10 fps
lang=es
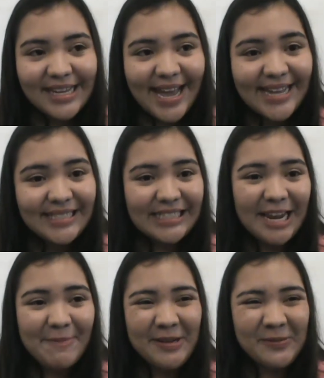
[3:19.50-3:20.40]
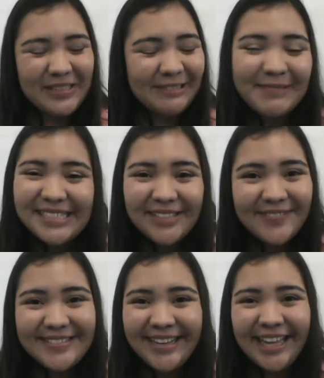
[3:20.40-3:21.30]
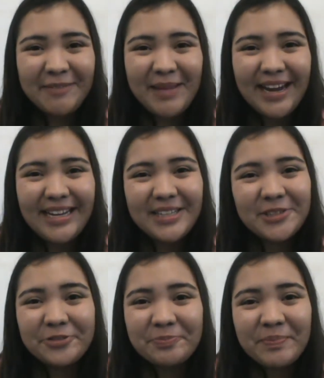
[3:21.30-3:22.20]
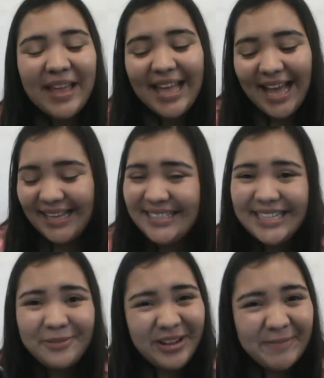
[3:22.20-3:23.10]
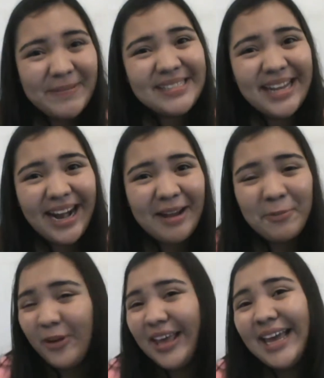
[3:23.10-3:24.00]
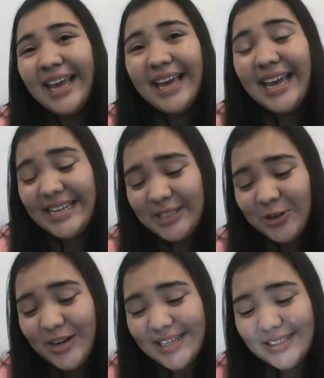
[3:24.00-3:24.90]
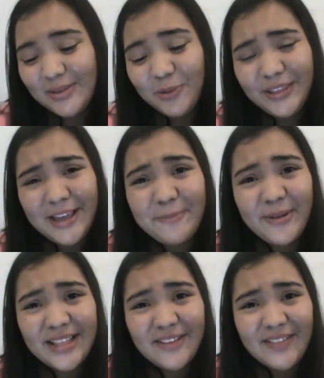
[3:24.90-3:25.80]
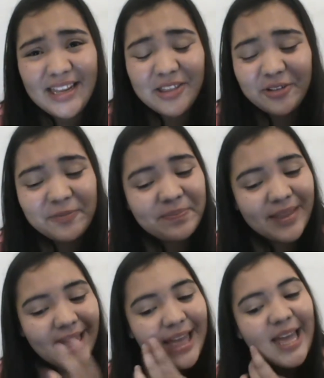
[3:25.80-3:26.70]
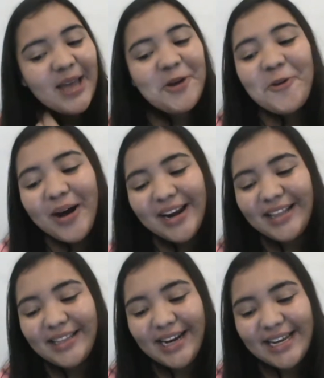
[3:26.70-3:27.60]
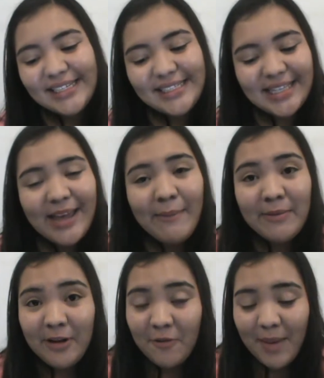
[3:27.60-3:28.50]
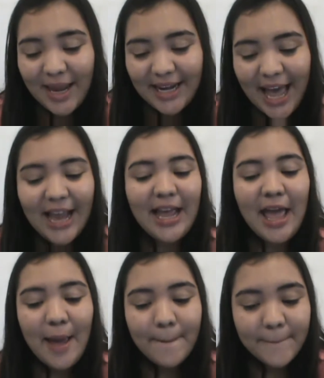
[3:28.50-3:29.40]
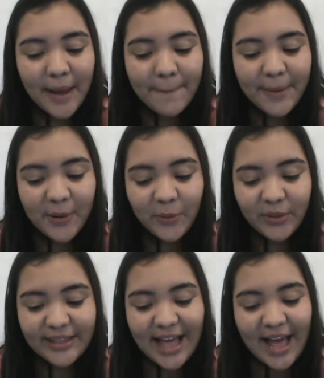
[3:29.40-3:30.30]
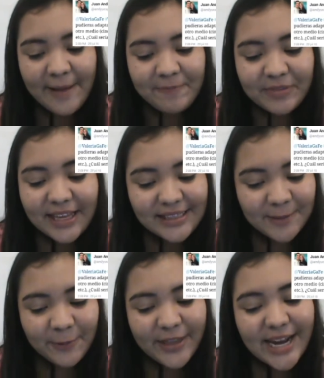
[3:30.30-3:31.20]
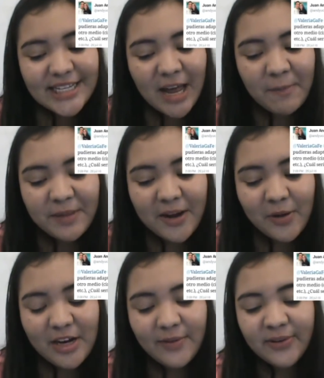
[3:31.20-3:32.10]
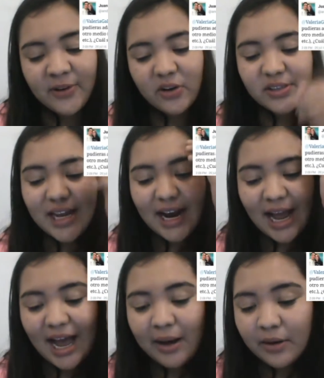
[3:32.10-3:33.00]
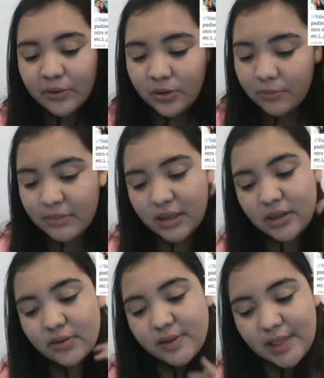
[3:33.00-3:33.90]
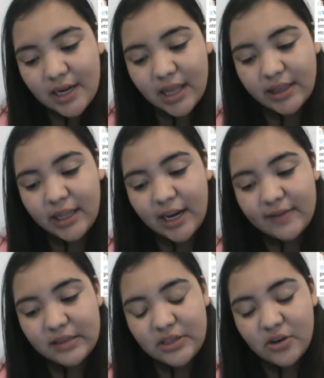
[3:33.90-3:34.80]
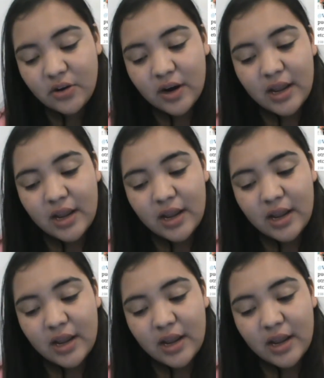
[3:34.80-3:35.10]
Esa es la pregunta más difícil que me han hecho, así que voy a pasarla porque eso es un tiempo indefinido. Juan Andrés de Bibliomaniac me pregunta si pudieras adaptar un libro o saga a otro medio, cine, televisión,